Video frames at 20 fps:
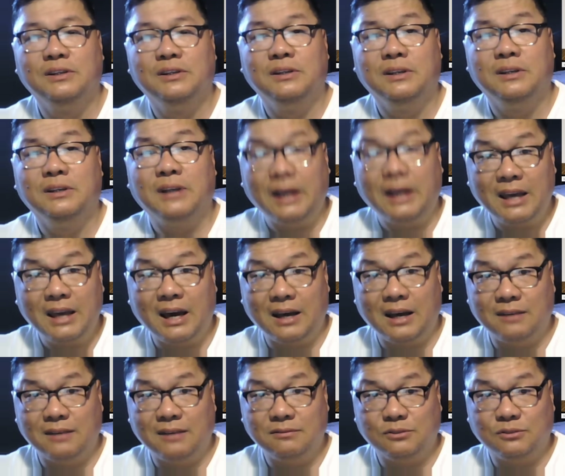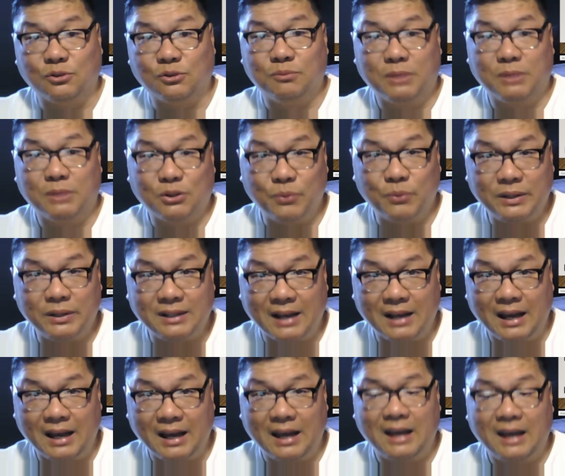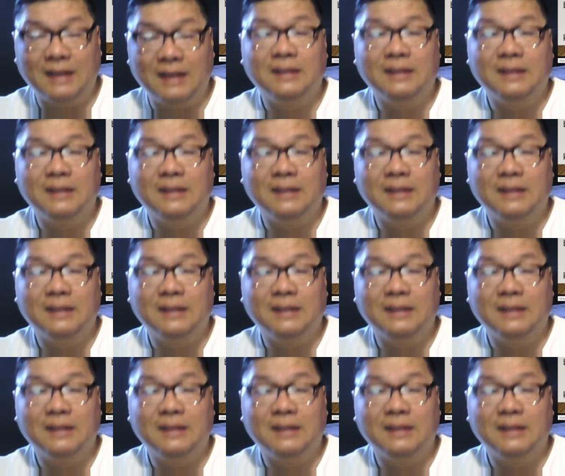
Kaya kung matuwid ka,